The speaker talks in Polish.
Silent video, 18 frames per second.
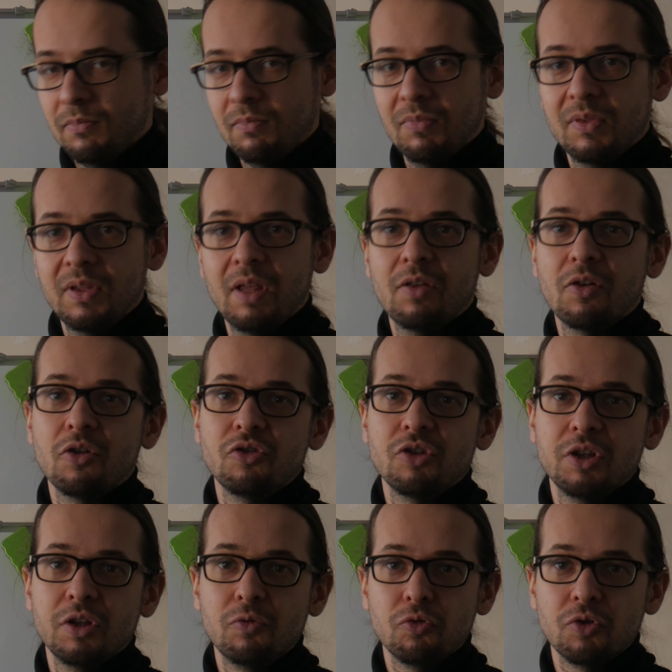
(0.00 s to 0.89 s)

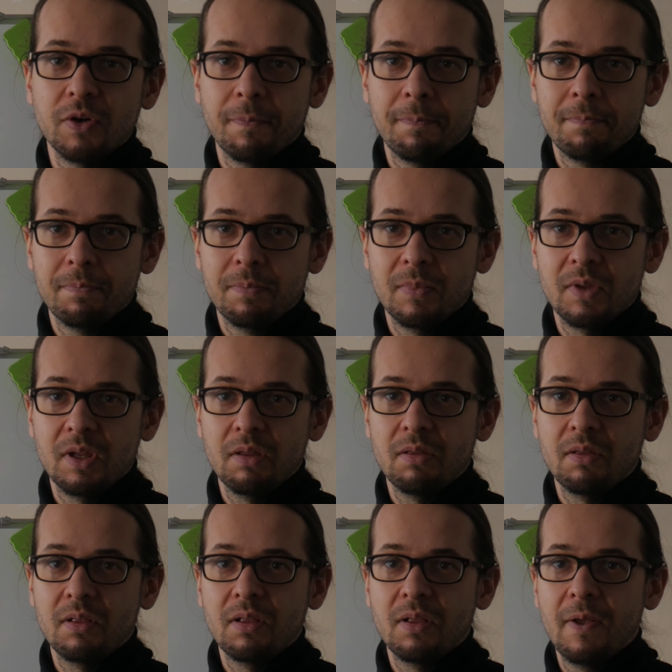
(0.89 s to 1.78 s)
nieskończenie duża.
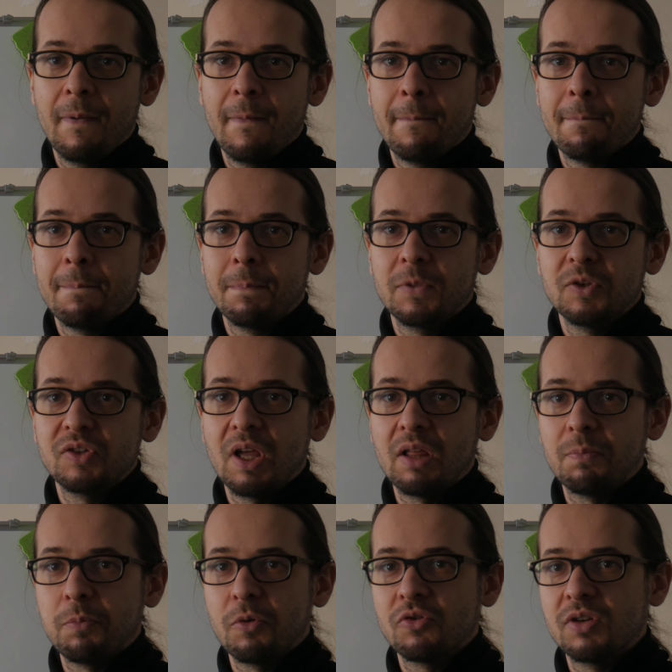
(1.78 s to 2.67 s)
Jest
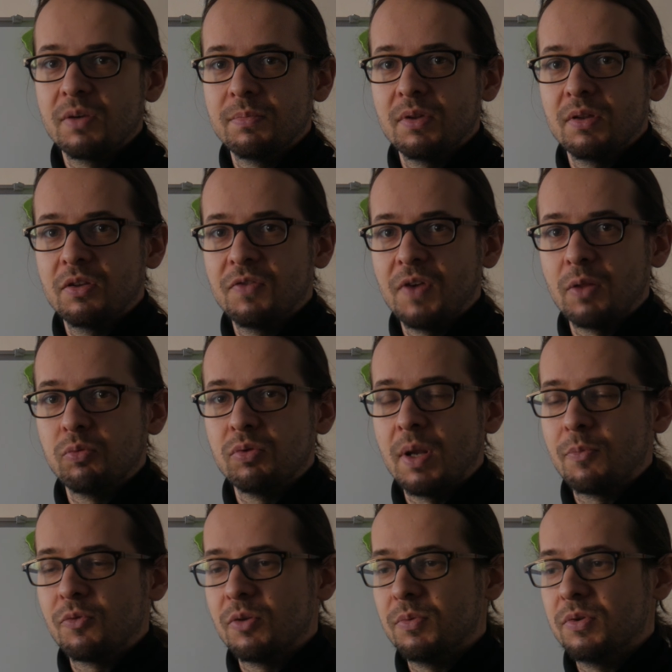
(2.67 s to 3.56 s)
czas potrzebny światłu na
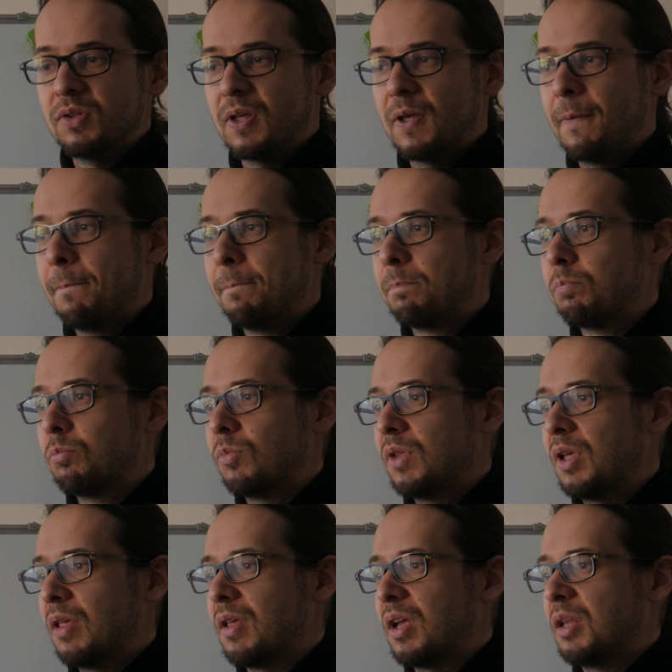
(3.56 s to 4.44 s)
przebycie
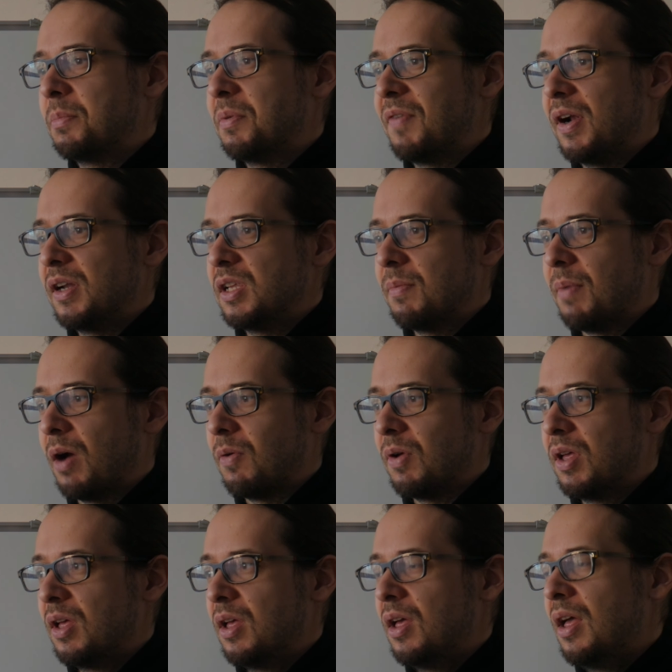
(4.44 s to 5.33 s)
jest zaniedbywalnie mały.
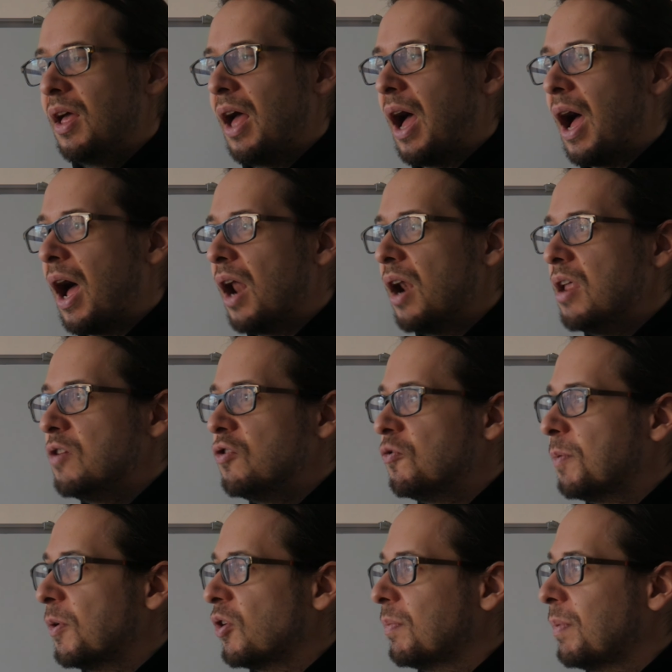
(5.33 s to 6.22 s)
Ale
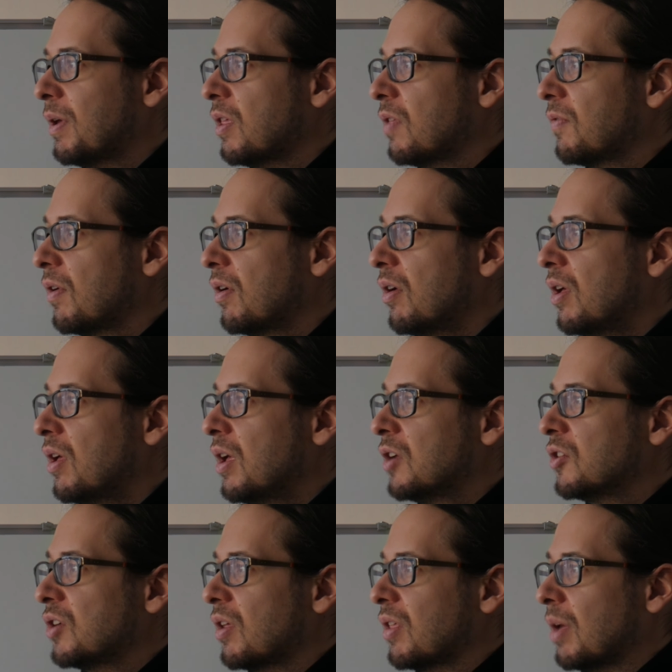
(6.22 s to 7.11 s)
już, proszę Państwa,
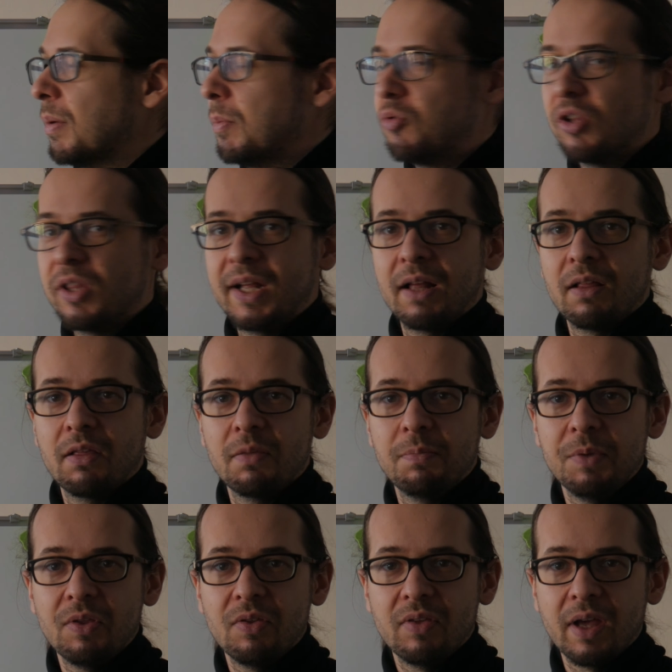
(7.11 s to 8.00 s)
czasami przy
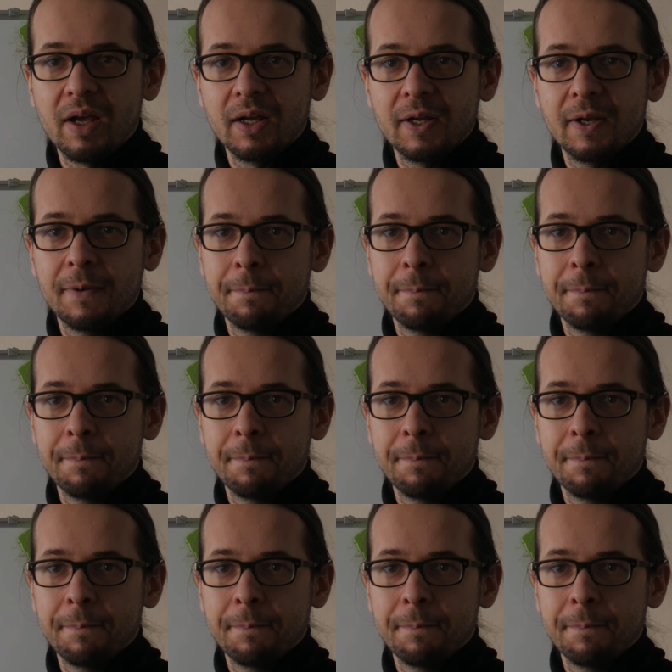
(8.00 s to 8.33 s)
transmisjach